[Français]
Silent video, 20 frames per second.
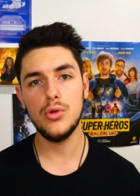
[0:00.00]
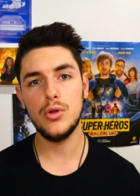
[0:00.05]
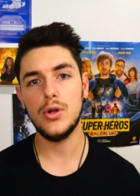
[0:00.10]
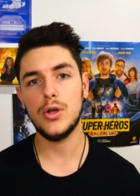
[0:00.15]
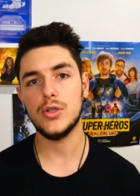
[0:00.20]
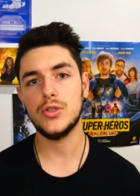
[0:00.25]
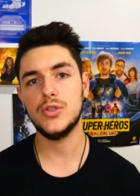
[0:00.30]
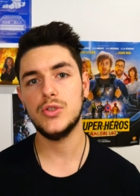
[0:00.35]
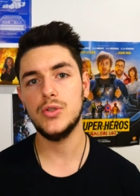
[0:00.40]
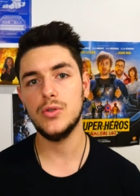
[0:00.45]
de
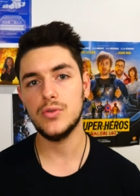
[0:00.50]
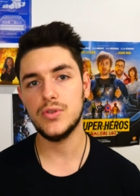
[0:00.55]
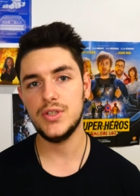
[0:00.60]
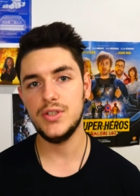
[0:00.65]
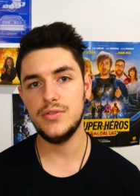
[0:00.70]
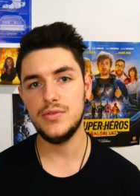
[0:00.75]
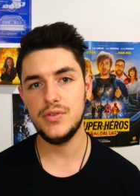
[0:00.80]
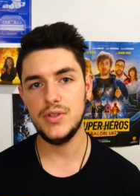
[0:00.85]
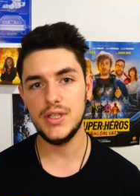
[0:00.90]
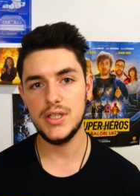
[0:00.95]
leurs
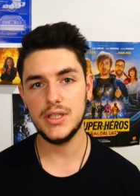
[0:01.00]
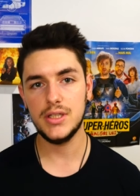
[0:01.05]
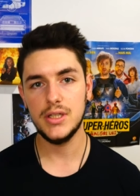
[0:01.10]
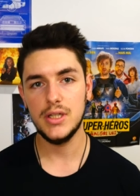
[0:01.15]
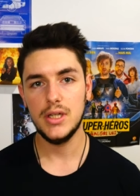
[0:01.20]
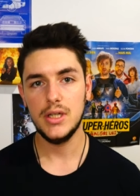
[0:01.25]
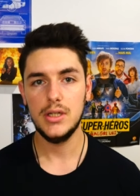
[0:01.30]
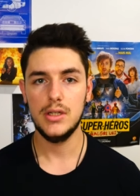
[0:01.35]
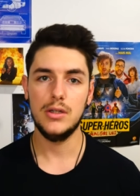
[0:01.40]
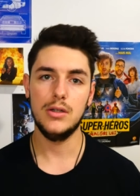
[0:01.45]
scientifiques,
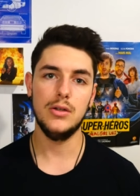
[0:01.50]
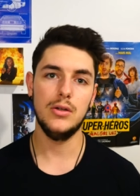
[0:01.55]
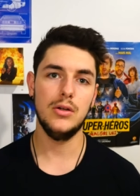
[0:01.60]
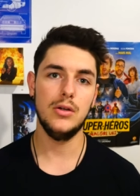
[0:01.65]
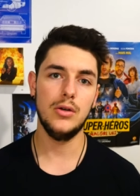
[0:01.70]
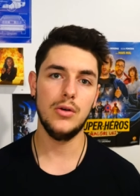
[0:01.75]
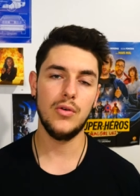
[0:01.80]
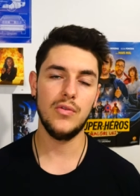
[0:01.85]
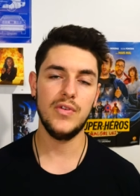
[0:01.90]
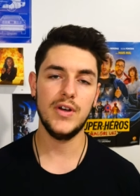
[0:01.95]

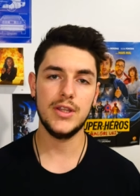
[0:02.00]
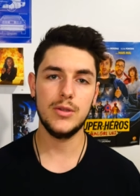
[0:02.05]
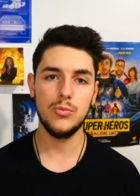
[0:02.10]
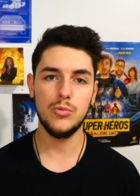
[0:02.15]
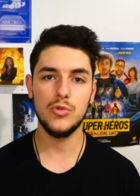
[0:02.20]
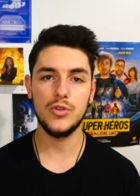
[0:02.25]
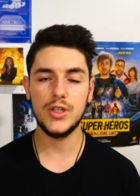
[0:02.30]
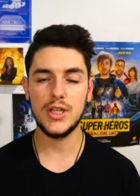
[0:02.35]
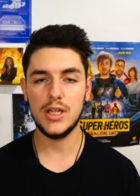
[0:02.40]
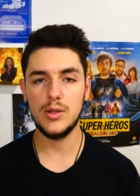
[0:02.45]
euh, on va te
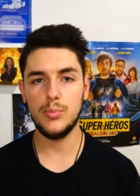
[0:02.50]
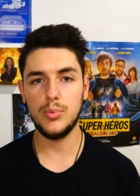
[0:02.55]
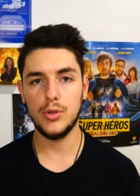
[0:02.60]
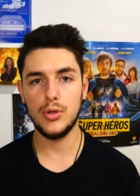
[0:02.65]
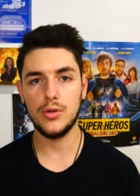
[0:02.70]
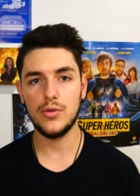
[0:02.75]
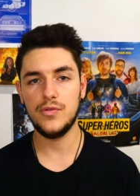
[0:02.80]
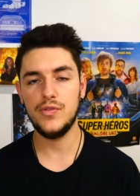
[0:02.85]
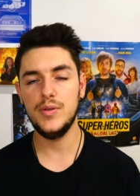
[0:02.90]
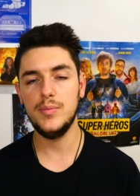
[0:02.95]
montrer
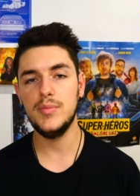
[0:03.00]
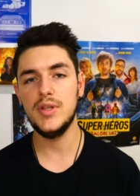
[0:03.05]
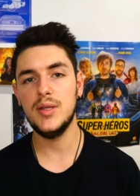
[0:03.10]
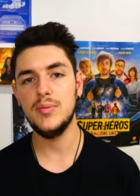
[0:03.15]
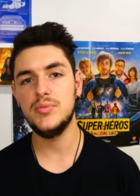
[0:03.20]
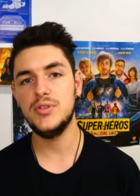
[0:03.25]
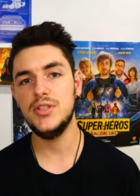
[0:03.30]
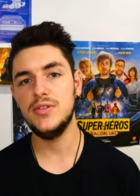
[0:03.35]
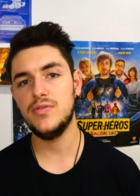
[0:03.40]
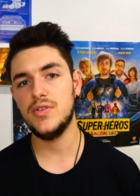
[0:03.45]
pendant le film
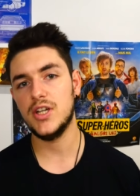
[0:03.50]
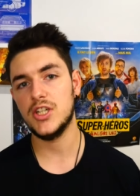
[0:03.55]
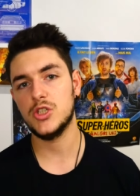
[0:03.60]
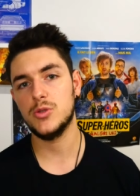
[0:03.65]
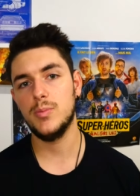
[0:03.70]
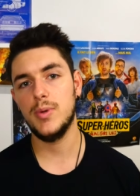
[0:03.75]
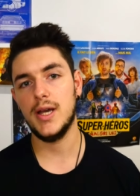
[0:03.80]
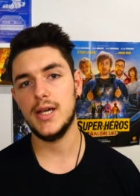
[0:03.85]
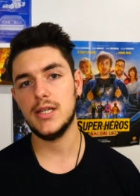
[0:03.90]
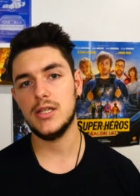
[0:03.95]
des petits
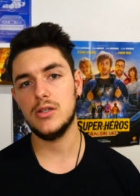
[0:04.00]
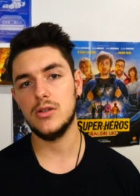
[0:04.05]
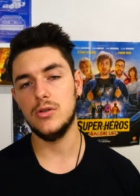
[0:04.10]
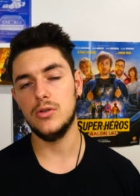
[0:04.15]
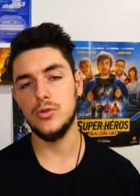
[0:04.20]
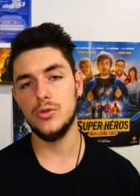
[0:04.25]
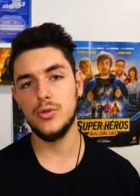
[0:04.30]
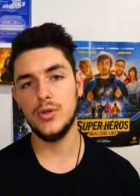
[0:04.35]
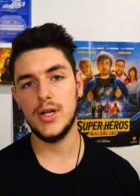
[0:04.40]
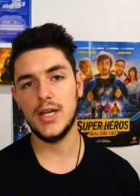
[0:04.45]
flashbacks
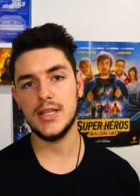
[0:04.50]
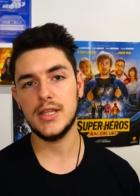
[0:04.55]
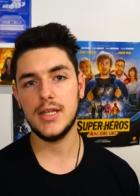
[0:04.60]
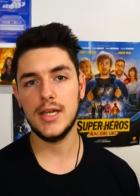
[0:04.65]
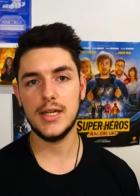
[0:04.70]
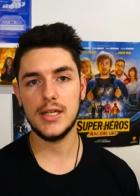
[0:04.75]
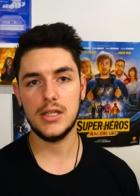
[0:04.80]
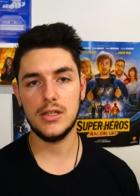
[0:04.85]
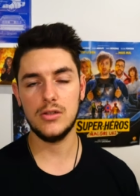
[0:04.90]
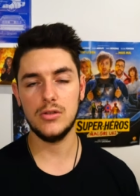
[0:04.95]
euh, de
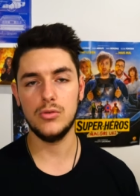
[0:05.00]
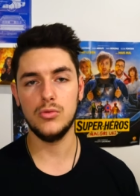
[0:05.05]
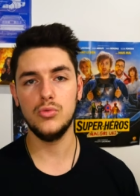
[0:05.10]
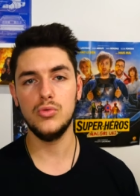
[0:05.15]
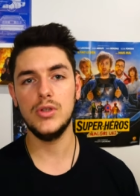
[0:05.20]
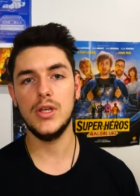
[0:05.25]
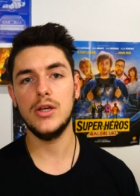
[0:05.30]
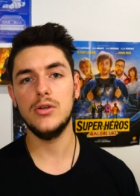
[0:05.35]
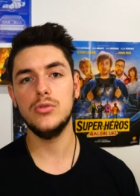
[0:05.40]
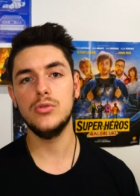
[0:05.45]
l'attaque
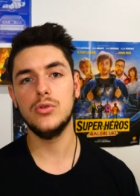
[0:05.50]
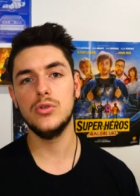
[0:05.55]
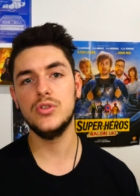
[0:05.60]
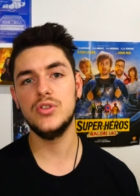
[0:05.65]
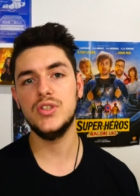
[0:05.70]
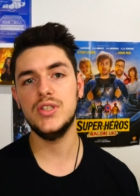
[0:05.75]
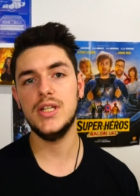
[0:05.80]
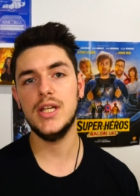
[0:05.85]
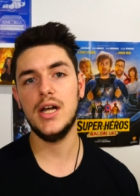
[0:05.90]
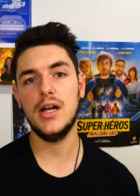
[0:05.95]
où il y a eu
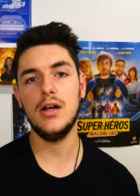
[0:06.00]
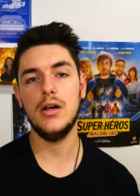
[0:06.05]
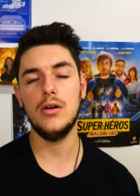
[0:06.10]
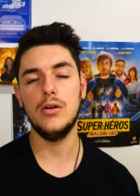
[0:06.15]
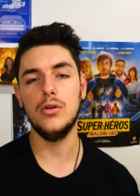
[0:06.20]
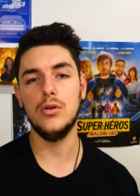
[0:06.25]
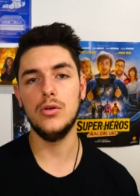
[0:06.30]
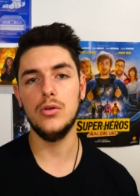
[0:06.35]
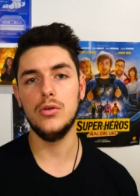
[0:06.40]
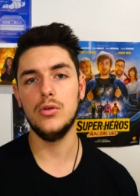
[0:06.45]
Godzilla
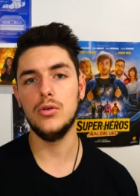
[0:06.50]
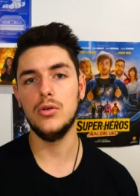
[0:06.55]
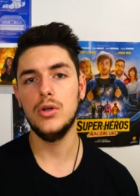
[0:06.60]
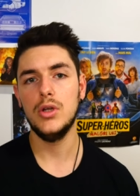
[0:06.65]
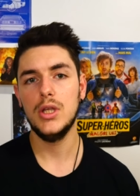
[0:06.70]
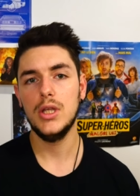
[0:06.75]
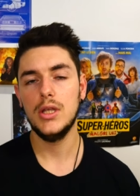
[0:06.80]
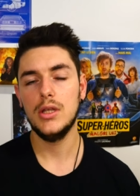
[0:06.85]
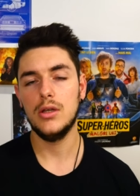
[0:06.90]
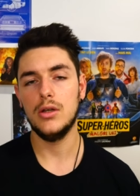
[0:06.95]

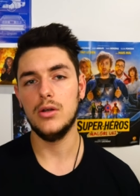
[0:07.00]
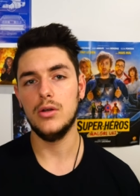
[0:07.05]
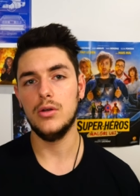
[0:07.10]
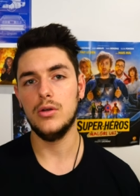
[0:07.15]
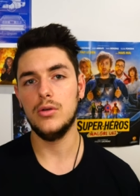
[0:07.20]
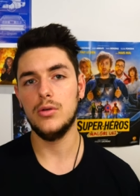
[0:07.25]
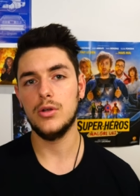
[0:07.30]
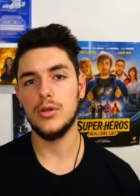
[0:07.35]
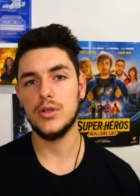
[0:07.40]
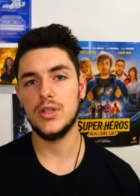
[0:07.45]

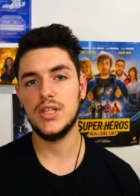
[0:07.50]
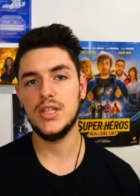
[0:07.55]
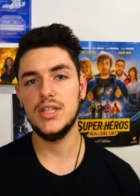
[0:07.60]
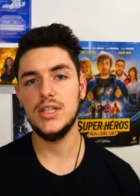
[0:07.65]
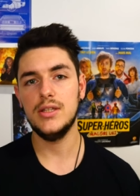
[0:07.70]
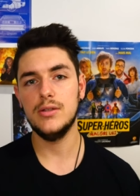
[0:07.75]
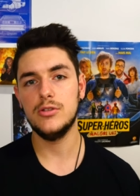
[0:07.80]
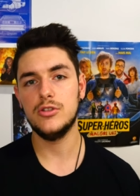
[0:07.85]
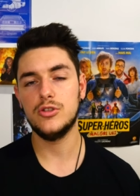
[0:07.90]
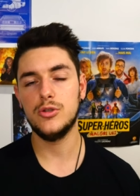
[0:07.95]

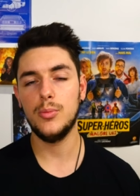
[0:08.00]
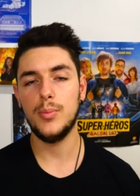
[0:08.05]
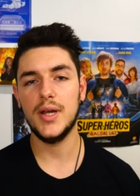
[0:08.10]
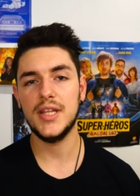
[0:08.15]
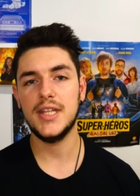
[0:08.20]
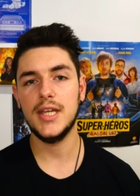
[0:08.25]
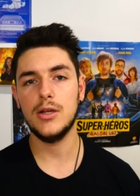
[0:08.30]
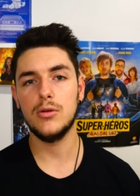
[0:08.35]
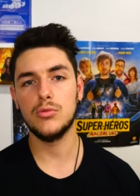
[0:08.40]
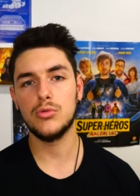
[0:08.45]
qui se
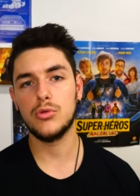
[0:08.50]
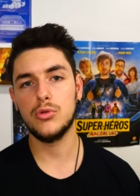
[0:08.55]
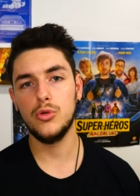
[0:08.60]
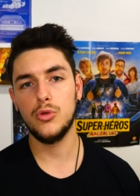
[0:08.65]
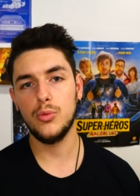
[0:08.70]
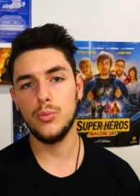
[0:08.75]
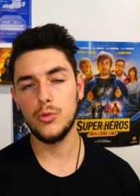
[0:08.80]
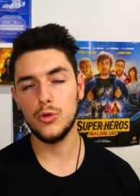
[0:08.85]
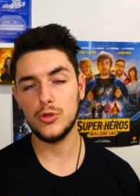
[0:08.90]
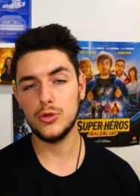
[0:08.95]
battait contre
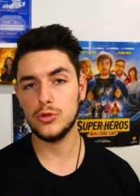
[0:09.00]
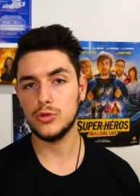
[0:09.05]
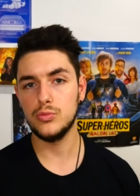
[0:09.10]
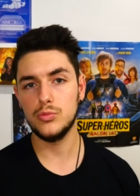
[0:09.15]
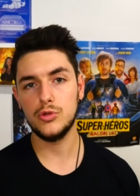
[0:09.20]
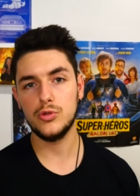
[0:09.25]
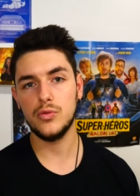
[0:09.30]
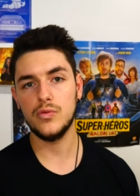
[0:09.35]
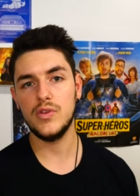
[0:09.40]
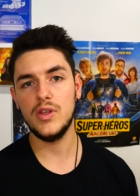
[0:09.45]
l'autre monstre, je
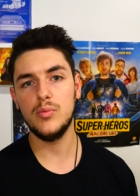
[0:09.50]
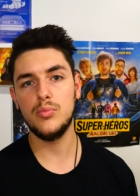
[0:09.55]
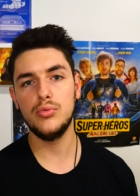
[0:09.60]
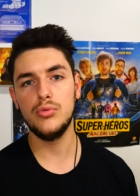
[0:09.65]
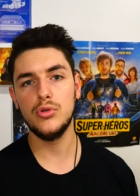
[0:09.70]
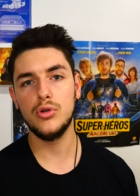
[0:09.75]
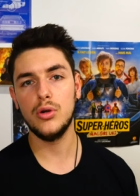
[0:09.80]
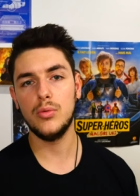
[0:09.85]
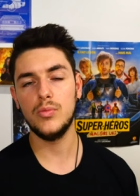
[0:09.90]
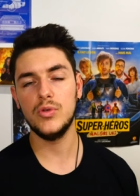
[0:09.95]
me souvenais
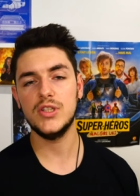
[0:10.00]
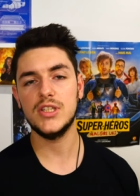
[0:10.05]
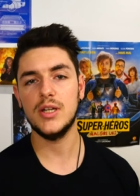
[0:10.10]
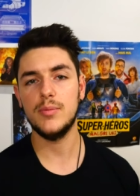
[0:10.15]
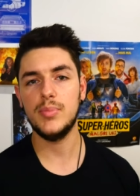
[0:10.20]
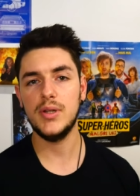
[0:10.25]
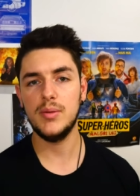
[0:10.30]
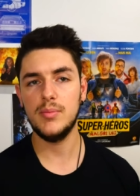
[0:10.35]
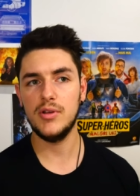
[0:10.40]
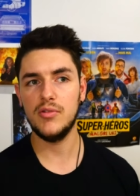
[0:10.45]
plus comment il
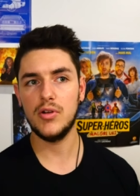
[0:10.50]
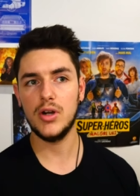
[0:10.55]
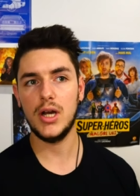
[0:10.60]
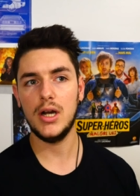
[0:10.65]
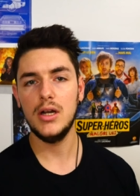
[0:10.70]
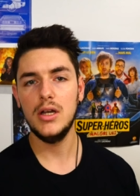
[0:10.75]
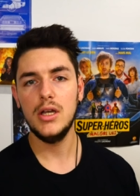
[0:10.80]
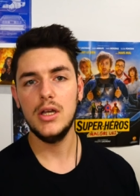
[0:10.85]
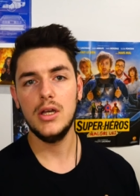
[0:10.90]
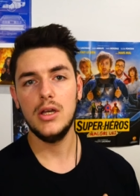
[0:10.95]
s'appelait, mais voilà.